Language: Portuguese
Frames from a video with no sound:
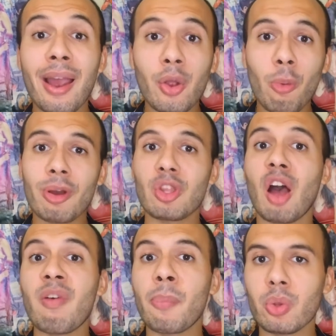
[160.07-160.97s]
ganhou uma
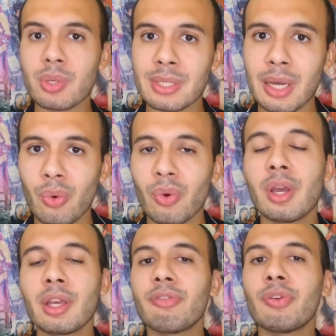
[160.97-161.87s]
nova produção
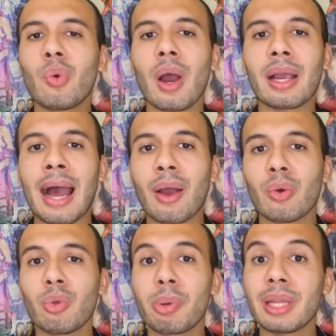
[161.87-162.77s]
que ficou a
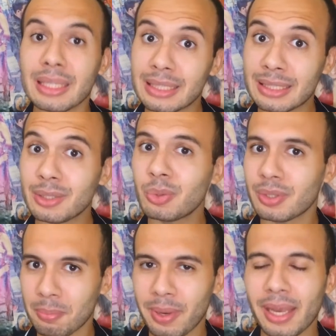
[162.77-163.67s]
cargo do britânico
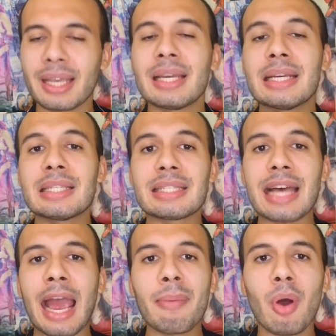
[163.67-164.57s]
também,
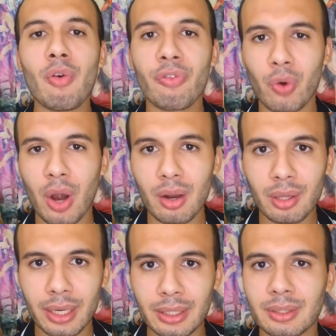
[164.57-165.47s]
Simon
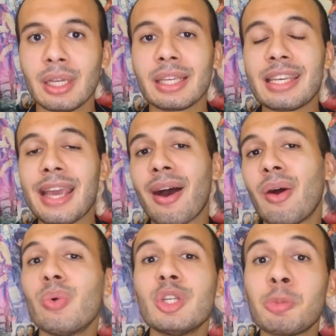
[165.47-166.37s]
Franklin, que é
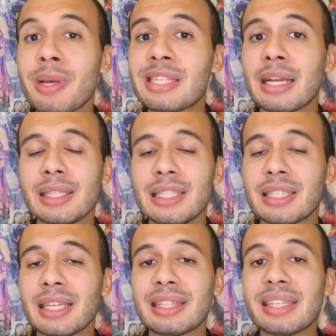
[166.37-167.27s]
um
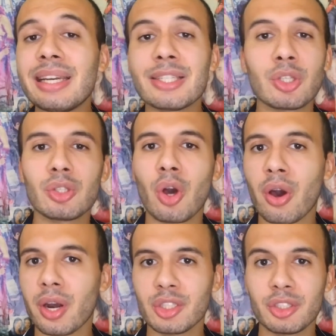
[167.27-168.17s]
especialista em trilhas
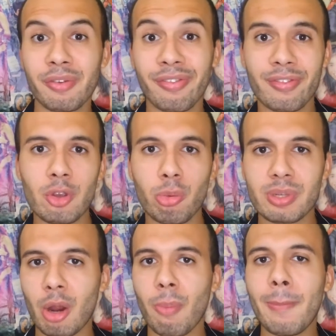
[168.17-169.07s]
sonoras de filmes.
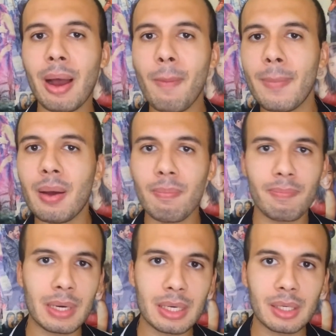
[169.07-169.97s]
Ele é um bambambam bam,
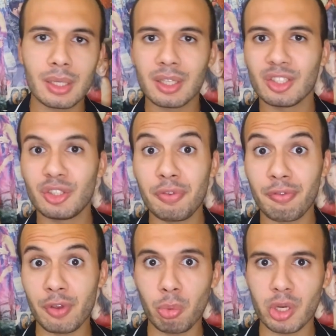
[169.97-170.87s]
bam de
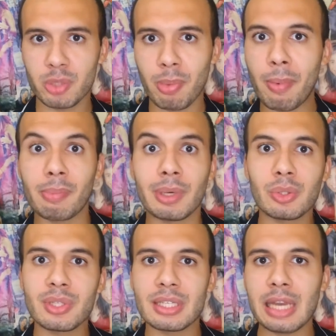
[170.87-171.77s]
filmes, bambambam bam, bam
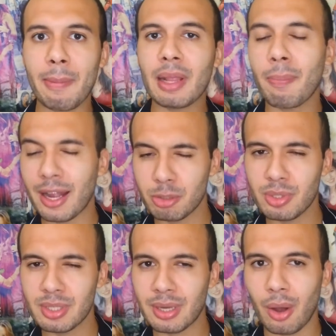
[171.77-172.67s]
no cinema na parte
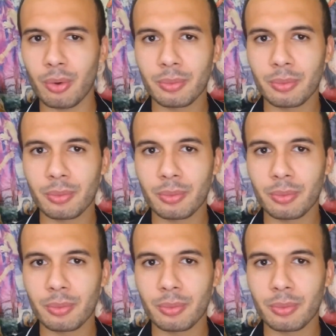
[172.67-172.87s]
musical.